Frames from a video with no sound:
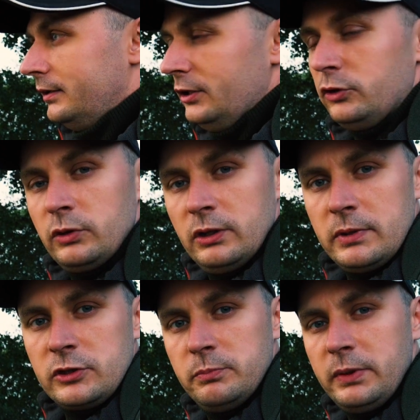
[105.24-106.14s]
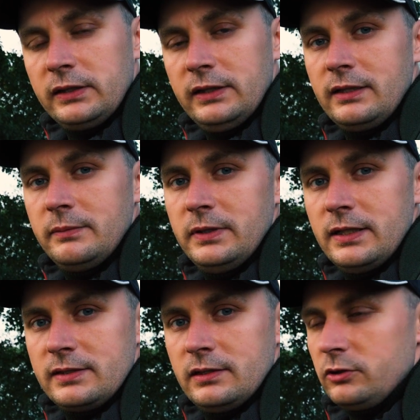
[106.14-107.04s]
I drugim naszym partnerem
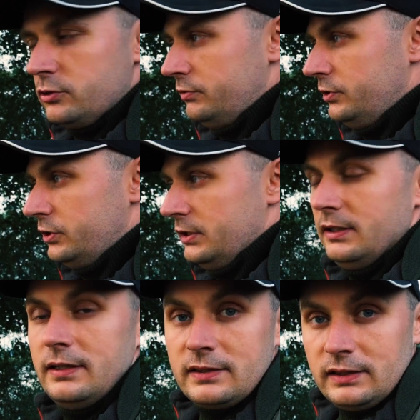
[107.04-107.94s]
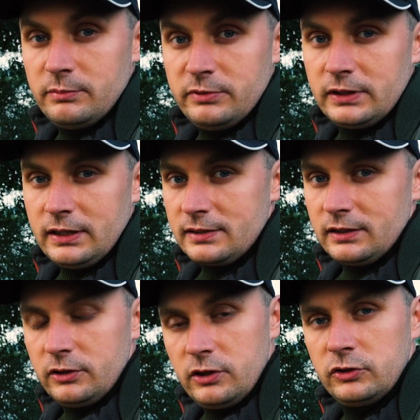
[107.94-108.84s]
jest oczywiście sklep
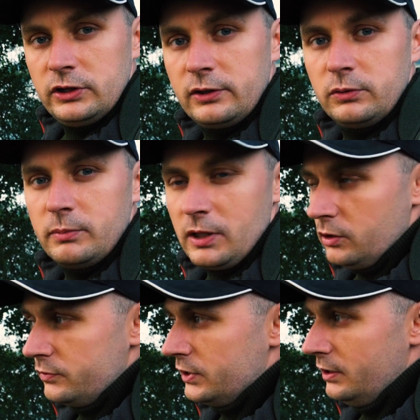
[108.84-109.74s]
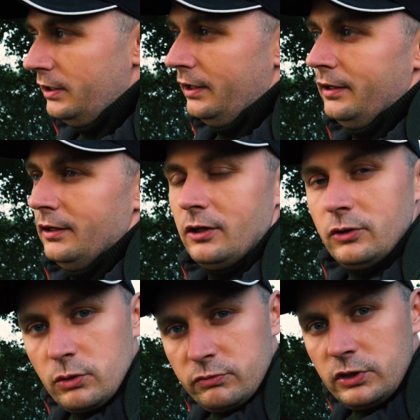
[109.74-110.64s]
wędkarski Troć, Artur Bakowski.
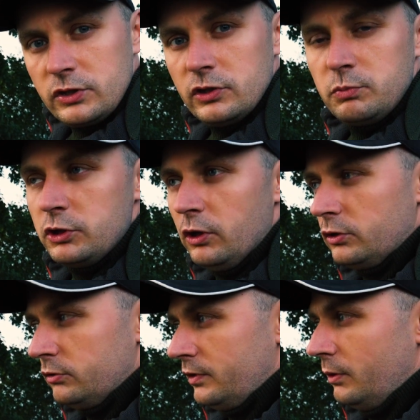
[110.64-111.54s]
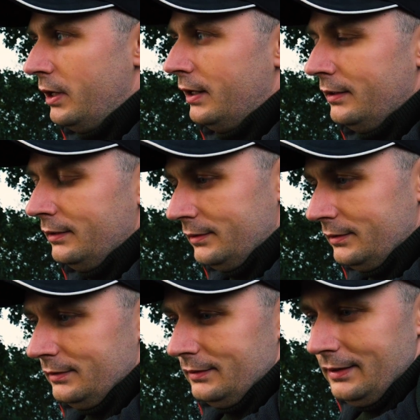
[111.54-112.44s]
On również coś przygotował,
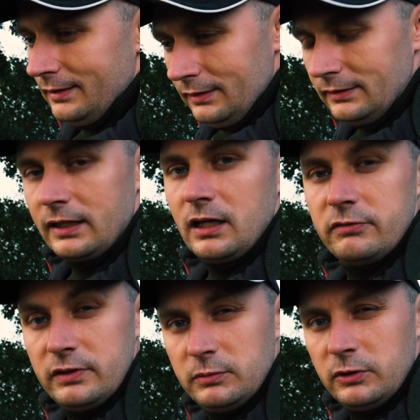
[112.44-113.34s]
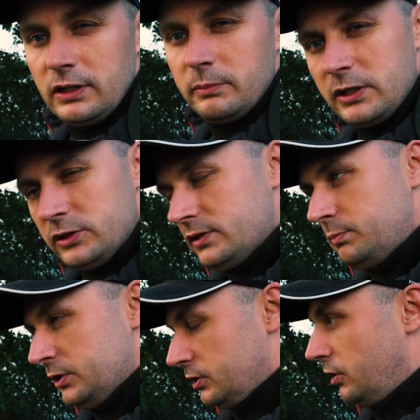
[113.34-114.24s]
tak jak wiem, to tak bardziej
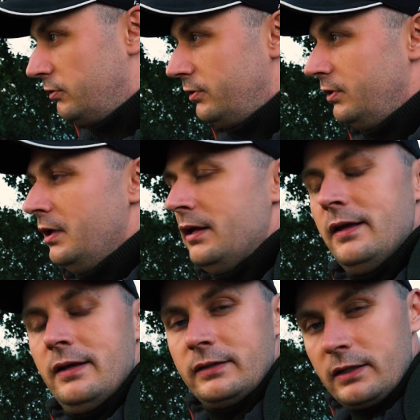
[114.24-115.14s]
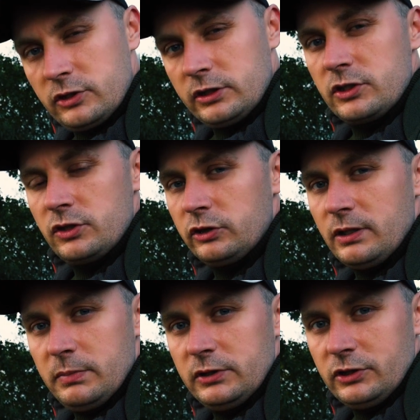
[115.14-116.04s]
spinningowo. Także też coś
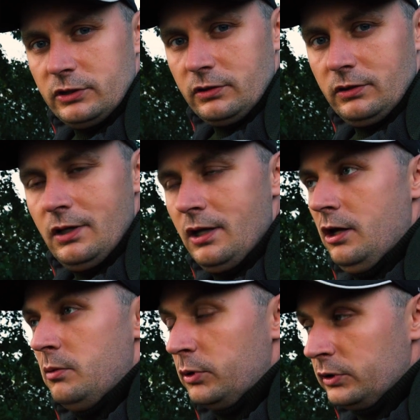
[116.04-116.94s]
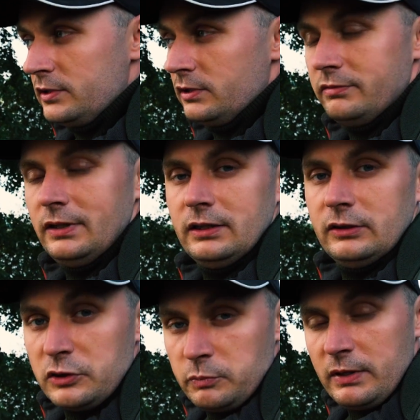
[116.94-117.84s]
tam będzie do potestowania,
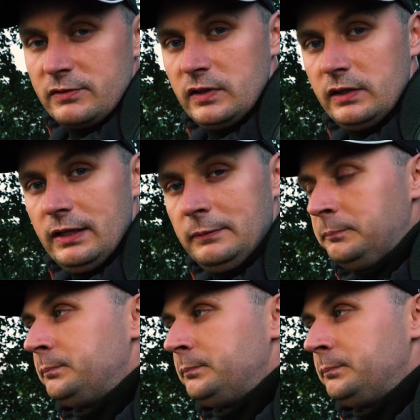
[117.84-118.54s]
do sprawdzenia.